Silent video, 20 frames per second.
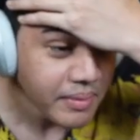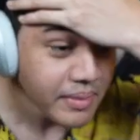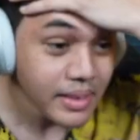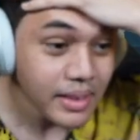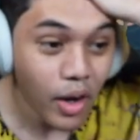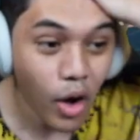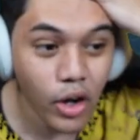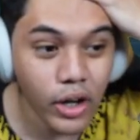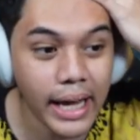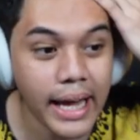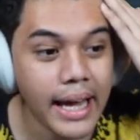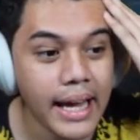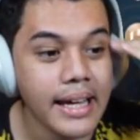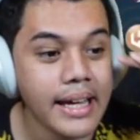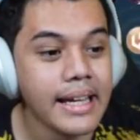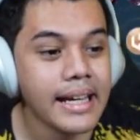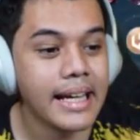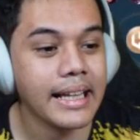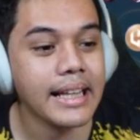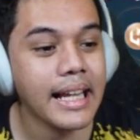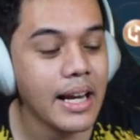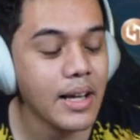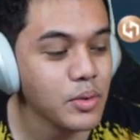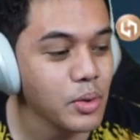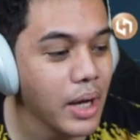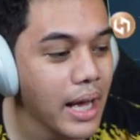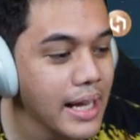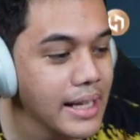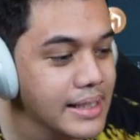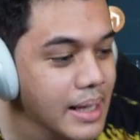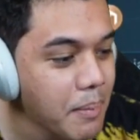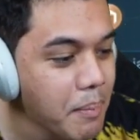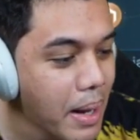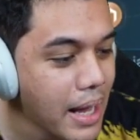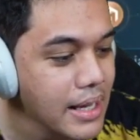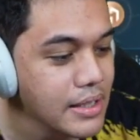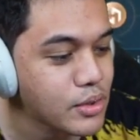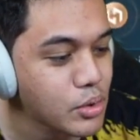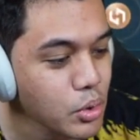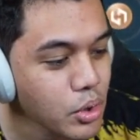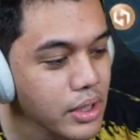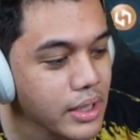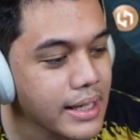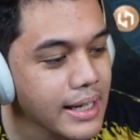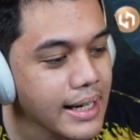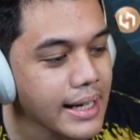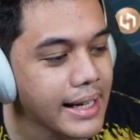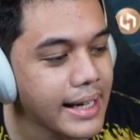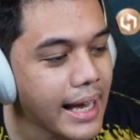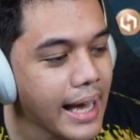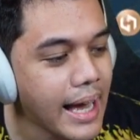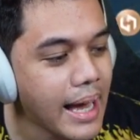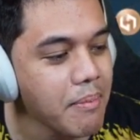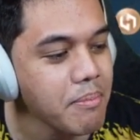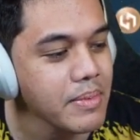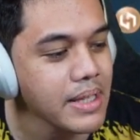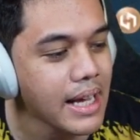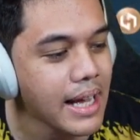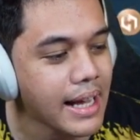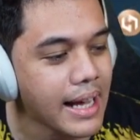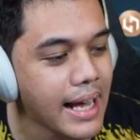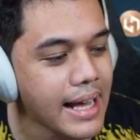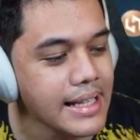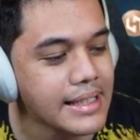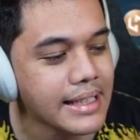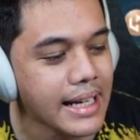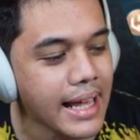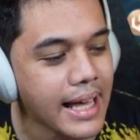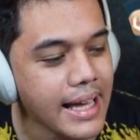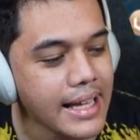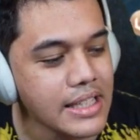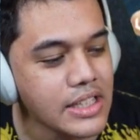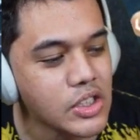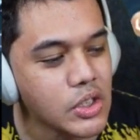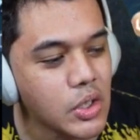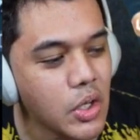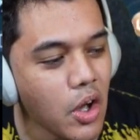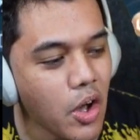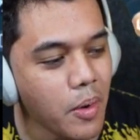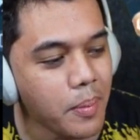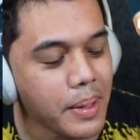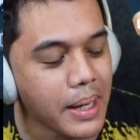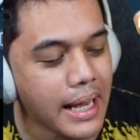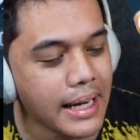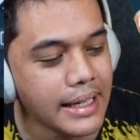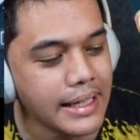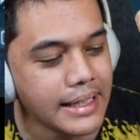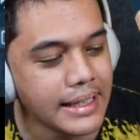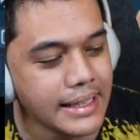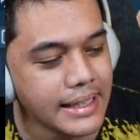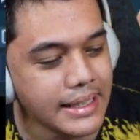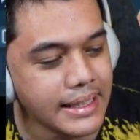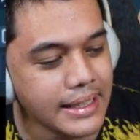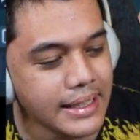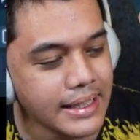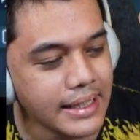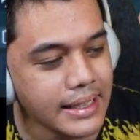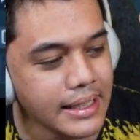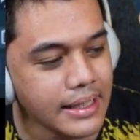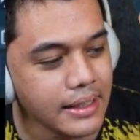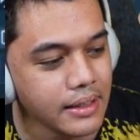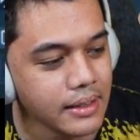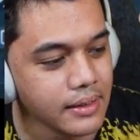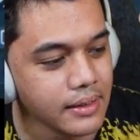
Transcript: oke kita langsung aja masuk ke gamenya guys let's go brother